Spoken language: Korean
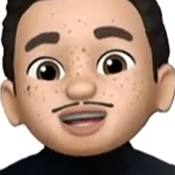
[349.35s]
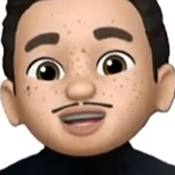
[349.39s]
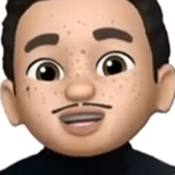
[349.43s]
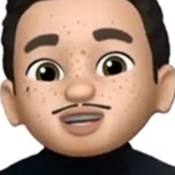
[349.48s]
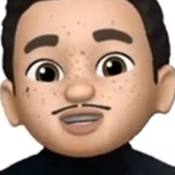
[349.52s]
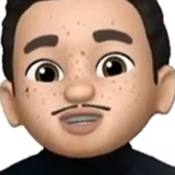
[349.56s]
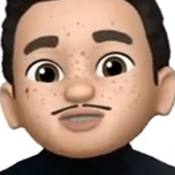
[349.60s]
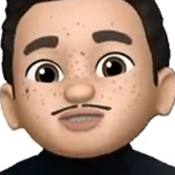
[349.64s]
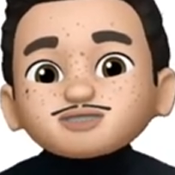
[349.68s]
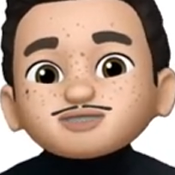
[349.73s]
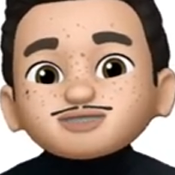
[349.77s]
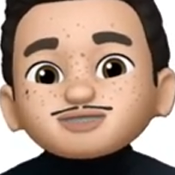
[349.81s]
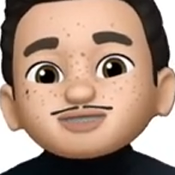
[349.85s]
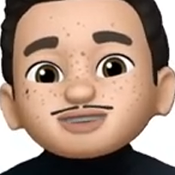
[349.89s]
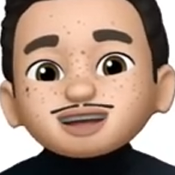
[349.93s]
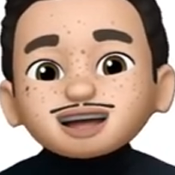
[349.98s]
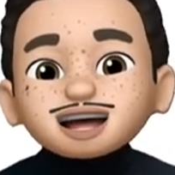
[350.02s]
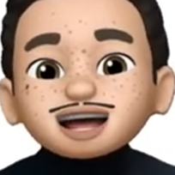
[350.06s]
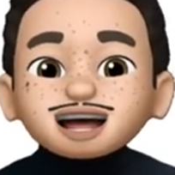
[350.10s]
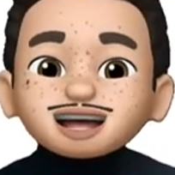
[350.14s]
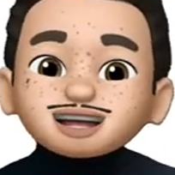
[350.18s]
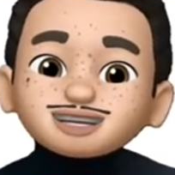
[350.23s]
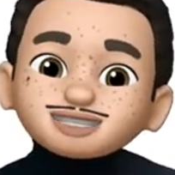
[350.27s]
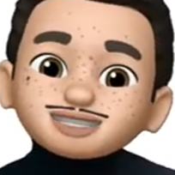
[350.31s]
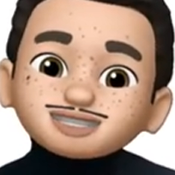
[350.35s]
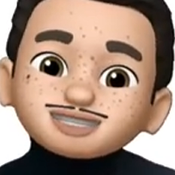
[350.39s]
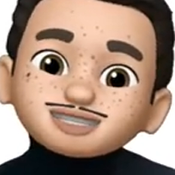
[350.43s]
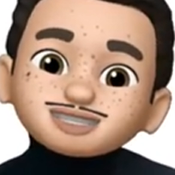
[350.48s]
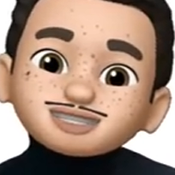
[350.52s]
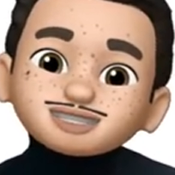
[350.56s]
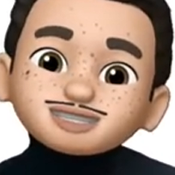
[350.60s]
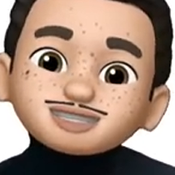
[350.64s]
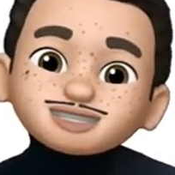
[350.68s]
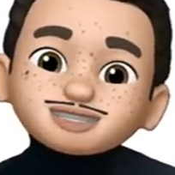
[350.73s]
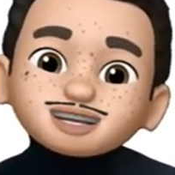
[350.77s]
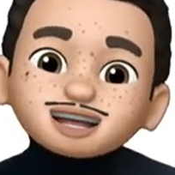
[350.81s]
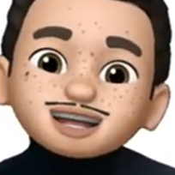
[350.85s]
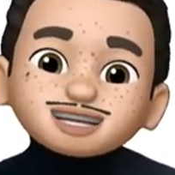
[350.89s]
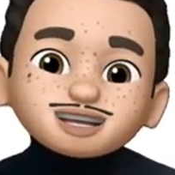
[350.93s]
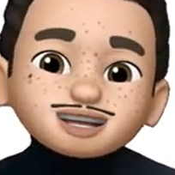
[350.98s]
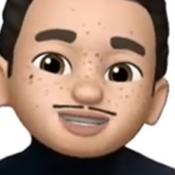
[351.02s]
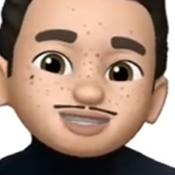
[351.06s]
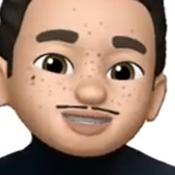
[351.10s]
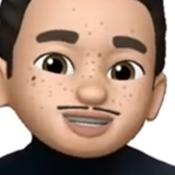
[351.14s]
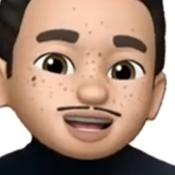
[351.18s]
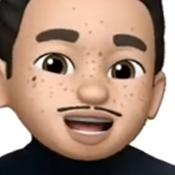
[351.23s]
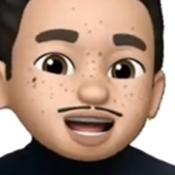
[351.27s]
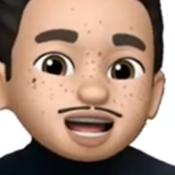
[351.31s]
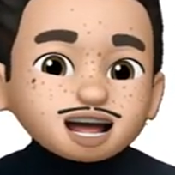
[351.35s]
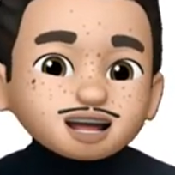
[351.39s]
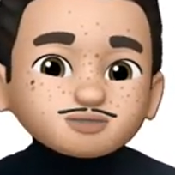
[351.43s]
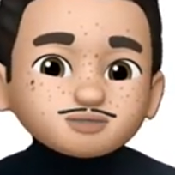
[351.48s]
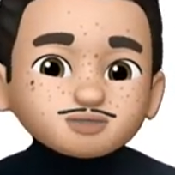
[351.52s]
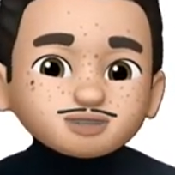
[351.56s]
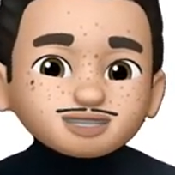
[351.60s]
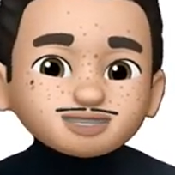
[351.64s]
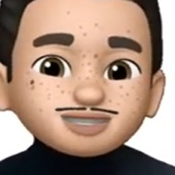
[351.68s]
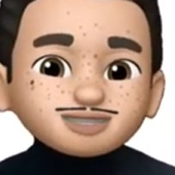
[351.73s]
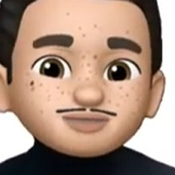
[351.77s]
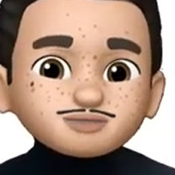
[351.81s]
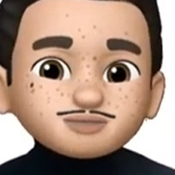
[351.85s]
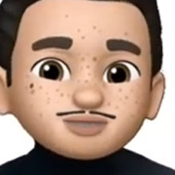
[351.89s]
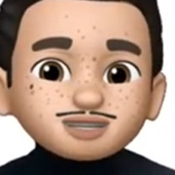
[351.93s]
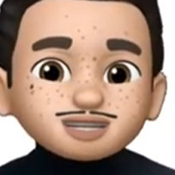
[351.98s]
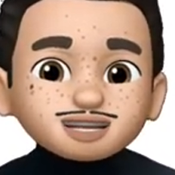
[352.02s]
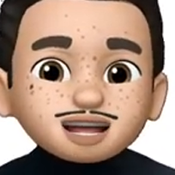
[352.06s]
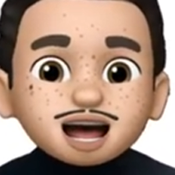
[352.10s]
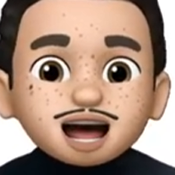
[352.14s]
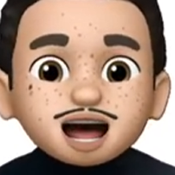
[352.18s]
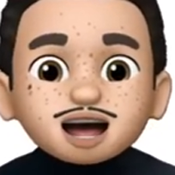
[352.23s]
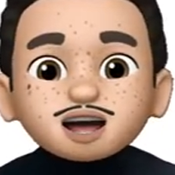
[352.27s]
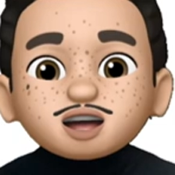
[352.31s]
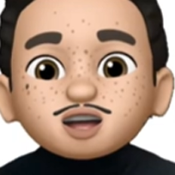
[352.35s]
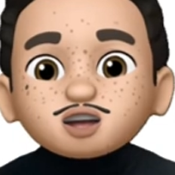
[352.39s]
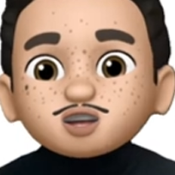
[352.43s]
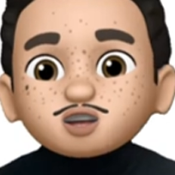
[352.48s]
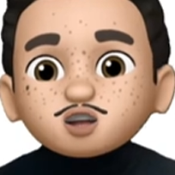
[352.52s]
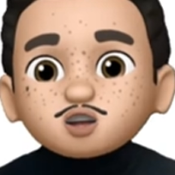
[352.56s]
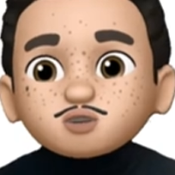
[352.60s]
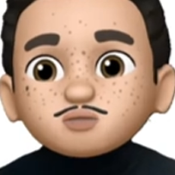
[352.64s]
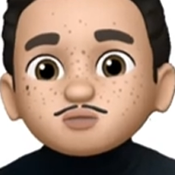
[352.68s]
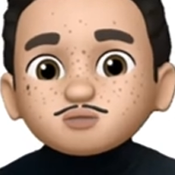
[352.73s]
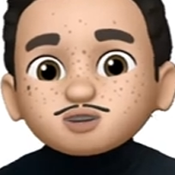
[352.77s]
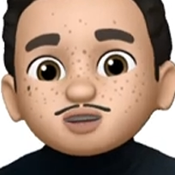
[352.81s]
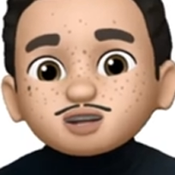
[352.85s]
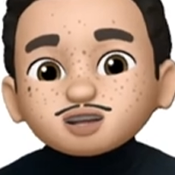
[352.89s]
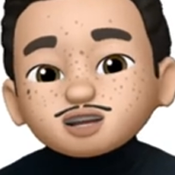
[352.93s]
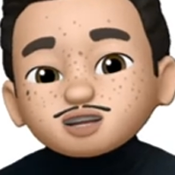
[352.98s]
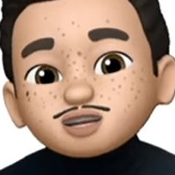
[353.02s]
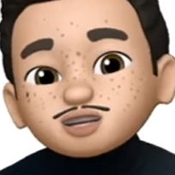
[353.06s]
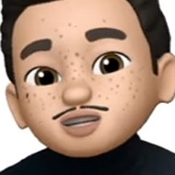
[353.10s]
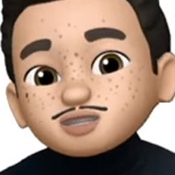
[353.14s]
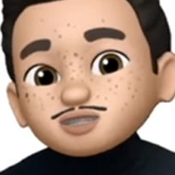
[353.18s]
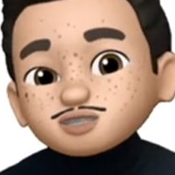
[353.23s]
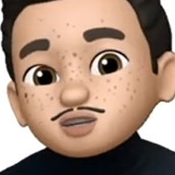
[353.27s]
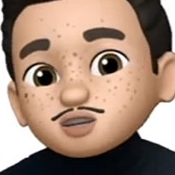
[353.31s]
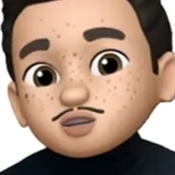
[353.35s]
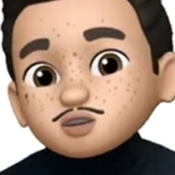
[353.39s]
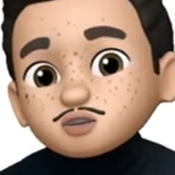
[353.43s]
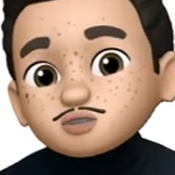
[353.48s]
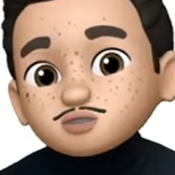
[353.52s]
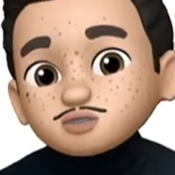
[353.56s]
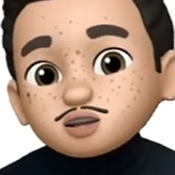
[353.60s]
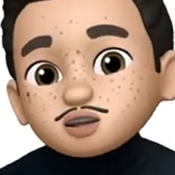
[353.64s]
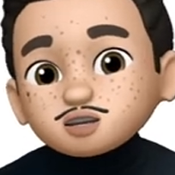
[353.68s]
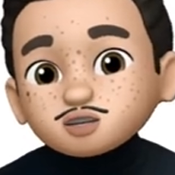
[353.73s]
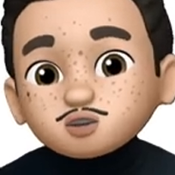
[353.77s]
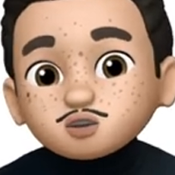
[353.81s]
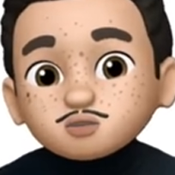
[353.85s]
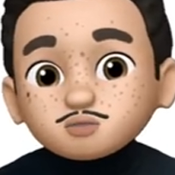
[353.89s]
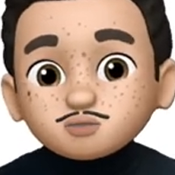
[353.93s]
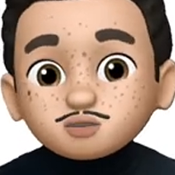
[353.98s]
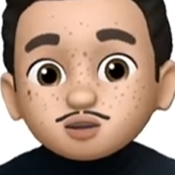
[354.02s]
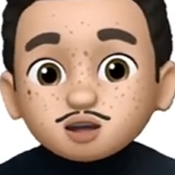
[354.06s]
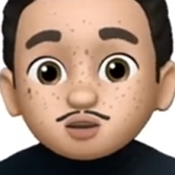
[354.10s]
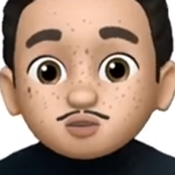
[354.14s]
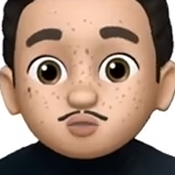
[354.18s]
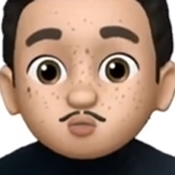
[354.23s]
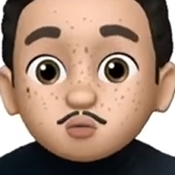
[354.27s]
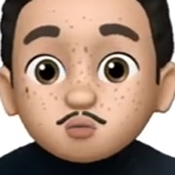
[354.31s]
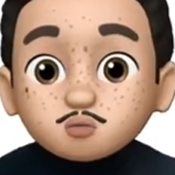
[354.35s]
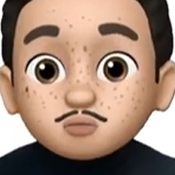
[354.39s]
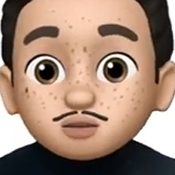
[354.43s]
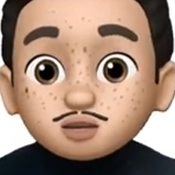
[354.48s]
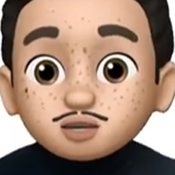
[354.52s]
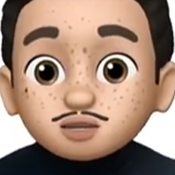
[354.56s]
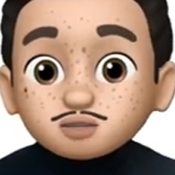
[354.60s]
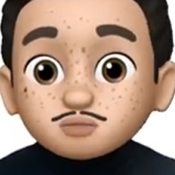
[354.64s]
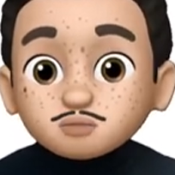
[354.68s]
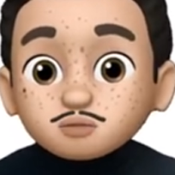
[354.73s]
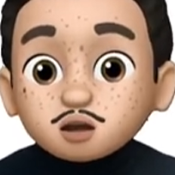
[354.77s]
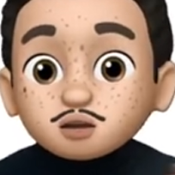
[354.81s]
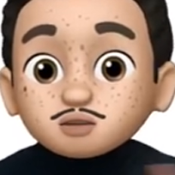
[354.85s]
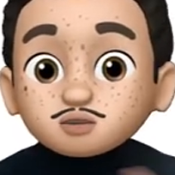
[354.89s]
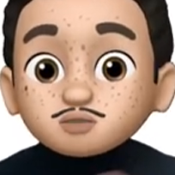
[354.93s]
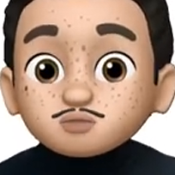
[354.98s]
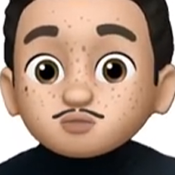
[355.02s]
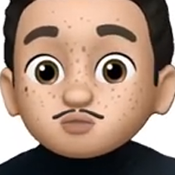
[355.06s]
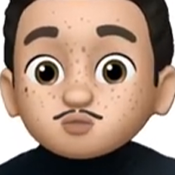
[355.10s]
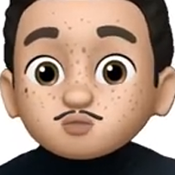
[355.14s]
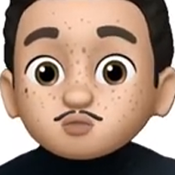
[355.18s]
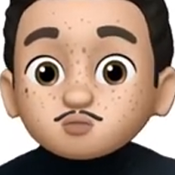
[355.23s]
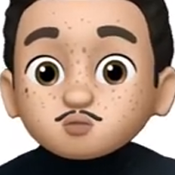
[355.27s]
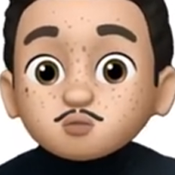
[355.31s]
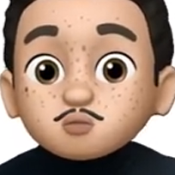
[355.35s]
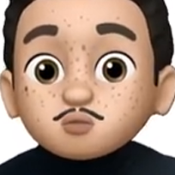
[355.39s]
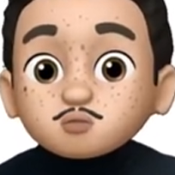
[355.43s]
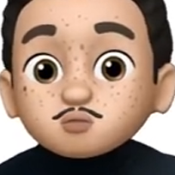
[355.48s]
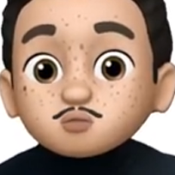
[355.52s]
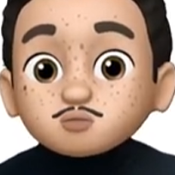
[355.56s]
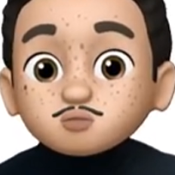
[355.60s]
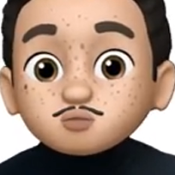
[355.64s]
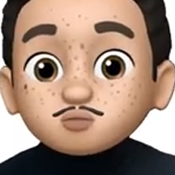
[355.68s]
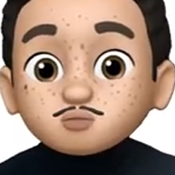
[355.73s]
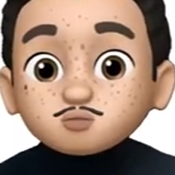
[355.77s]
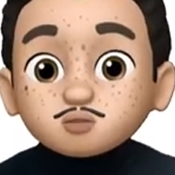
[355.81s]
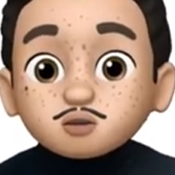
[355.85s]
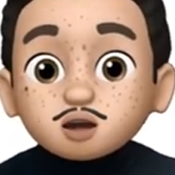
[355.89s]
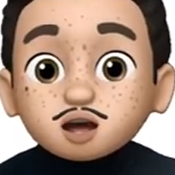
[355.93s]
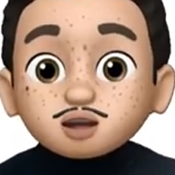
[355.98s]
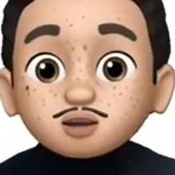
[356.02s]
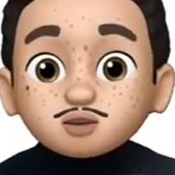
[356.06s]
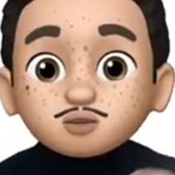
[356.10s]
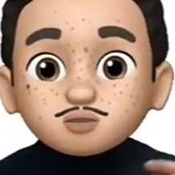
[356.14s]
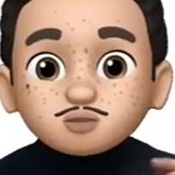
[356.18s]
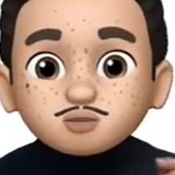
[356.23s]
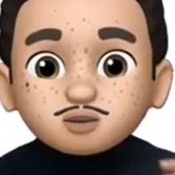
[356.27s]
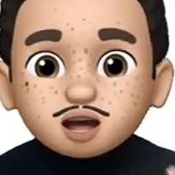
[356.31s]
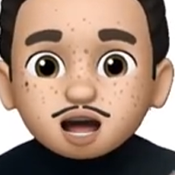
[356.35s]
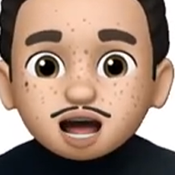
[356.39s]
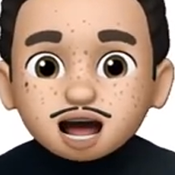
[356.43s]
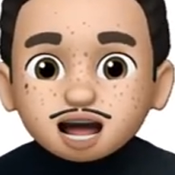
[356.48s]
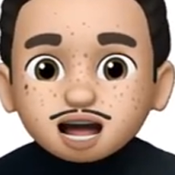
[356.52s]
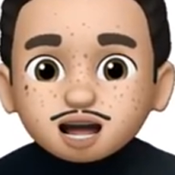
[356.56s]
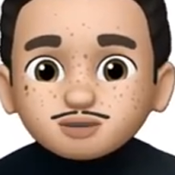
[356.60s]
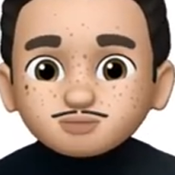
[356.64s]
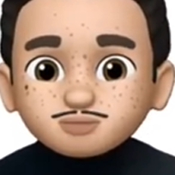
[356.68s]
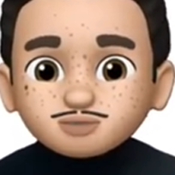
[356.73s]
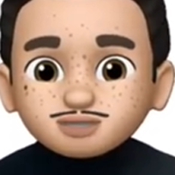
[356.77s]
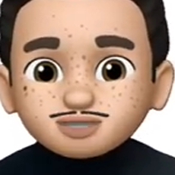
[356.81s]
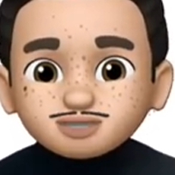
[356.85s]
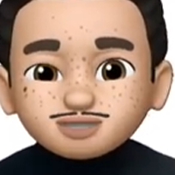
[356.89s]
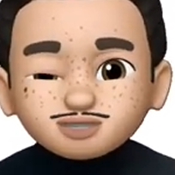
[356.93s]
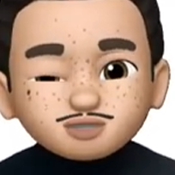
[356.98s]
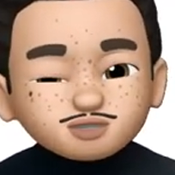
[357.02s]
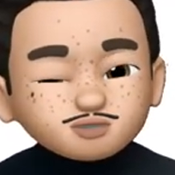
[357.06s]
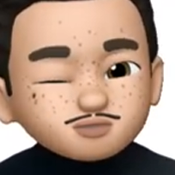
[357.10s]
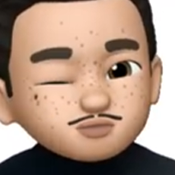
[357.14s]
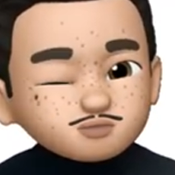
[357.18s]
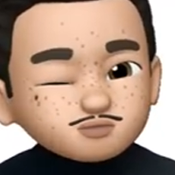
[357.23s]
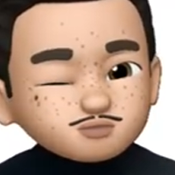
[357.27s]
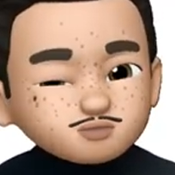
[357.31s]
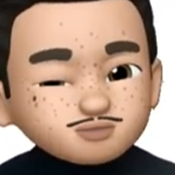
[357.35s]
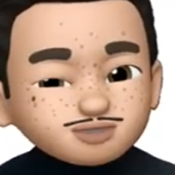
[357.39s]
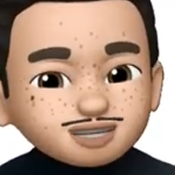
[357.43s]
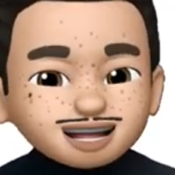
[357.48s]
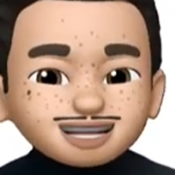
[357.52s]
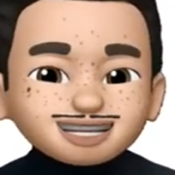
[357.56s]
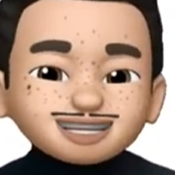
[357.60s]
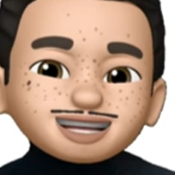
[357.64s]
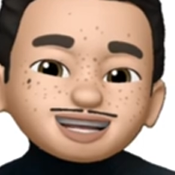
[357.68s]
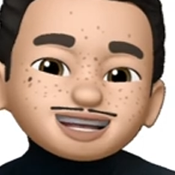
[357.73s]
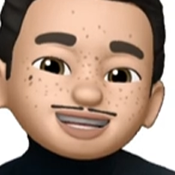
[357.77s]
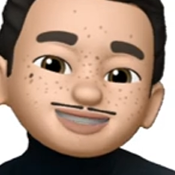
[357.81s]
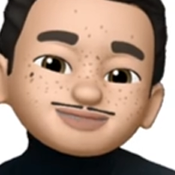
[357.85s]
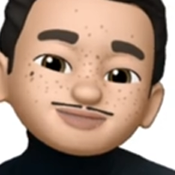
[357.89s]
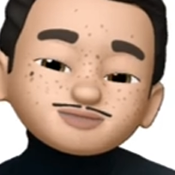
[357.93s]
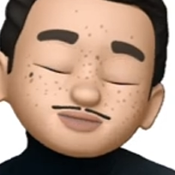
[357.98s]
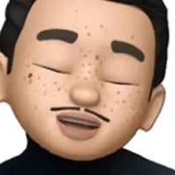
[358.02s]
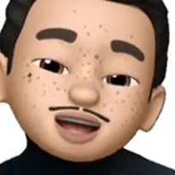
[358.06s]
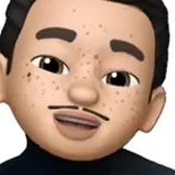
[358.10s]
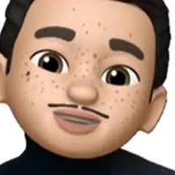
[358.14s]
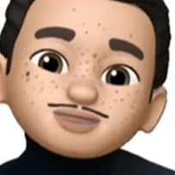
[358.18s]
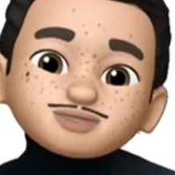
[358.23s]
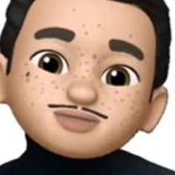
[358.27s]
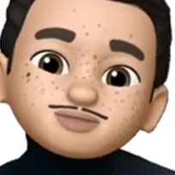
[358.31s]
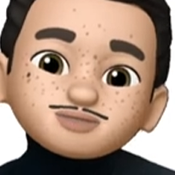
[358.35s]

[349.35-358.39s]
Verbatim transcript: 이렇게 츠에 대해서 알아봤습니다. 여러분들, 저희 영상이 여러분들에게 도움이 되시면 구독, 좋아요, 알람 설정 부탁드리겠습니다.